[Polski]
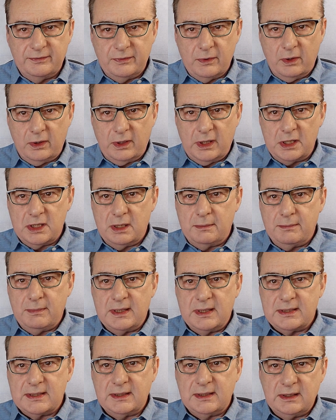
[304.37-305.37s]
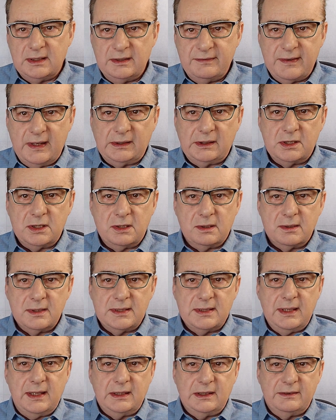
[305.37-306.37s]
okresie między
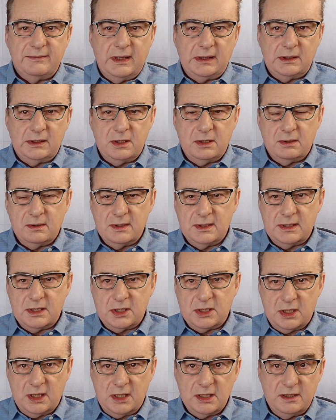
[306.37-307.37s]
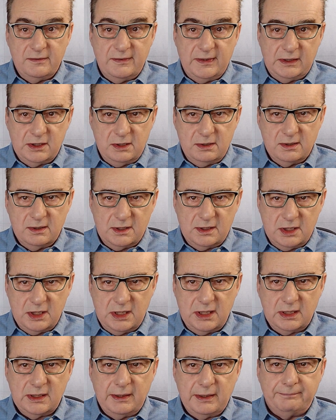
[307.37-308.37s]
2000 a
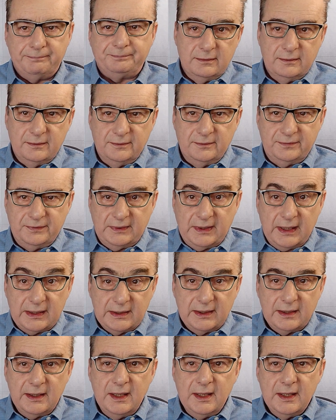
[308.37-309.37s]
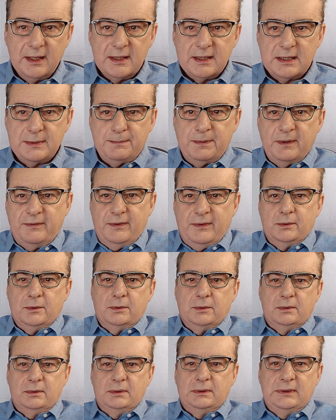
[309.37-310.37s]
2006-2007. Wtedy z
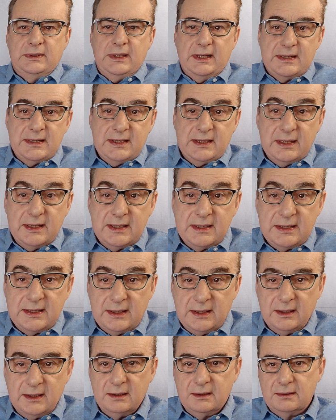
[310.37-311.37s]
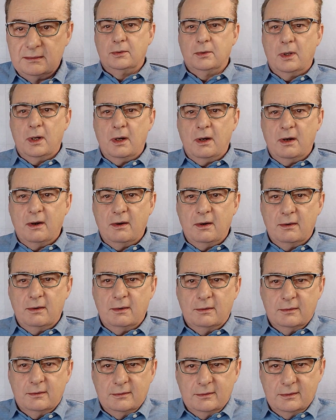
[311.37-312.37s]
powodu decyzji
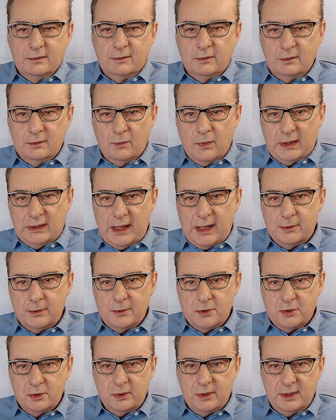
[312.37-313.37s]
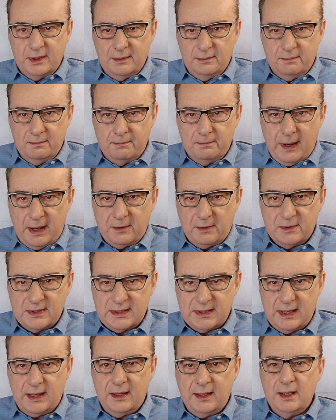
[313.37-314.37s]
o łataniu dziury
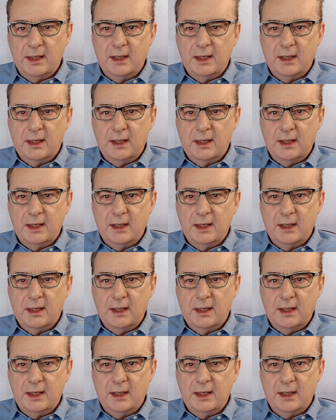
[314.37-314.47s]
Bałca